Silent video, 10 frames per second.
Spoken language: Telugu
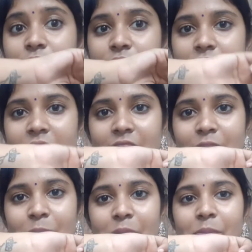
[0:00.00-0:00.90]
చూసారా
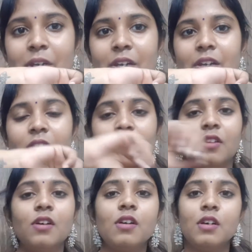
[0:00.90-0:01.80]
ఎంత పిగ్మెంటెడ్గా
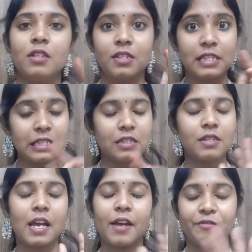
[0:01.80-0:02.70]
ఉందో జస్ట్
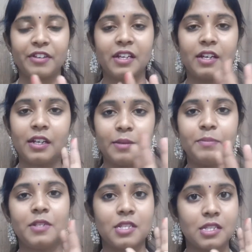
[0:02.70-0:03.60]
హ్యా ఫింగర్
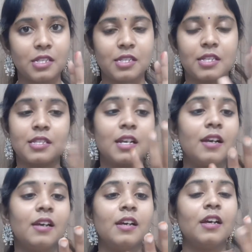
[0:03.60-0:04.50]
డిప్ చేసి తీసేసిన
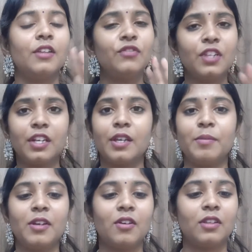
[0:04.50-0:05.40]
అంత
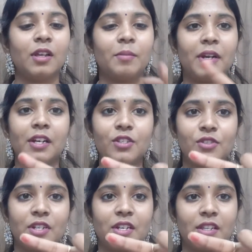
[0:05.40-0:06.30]
క్రీమీగా ఉందన్నమాట
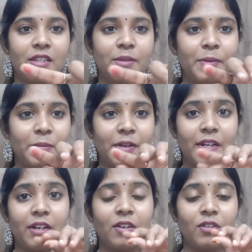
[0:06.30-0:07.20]
చూడండి ఎంత
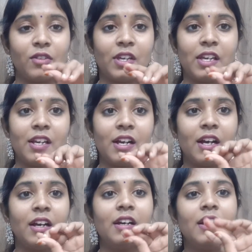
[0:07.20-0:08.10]
పిగ్మెంటెడ్గా ఉందో ఇంకా
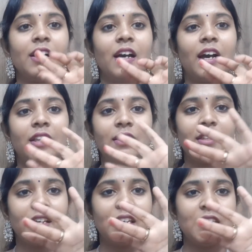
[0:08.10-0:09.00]

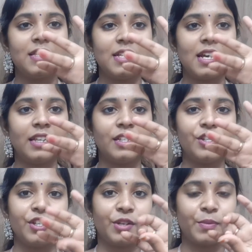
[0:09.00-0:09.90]
అంత ఈజీగా అయితే
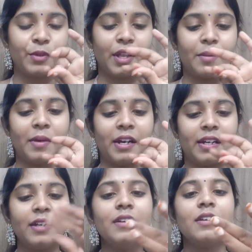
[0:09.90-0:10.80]

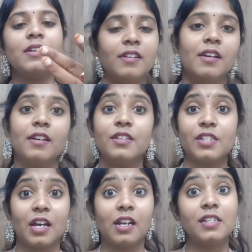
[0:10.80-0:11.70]
చెరిగిపోదన్నమాట
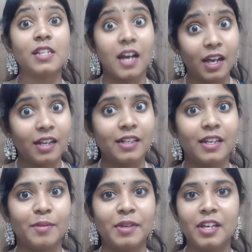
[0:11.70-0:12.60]
చాలా చాలా
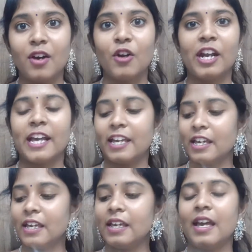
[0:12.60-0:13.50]
క్రీమీగా
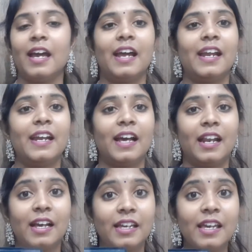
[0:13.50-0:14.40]
ఉన్నాయి అండ్
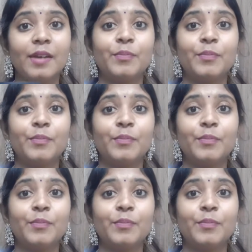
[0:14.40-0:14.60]
అలాగే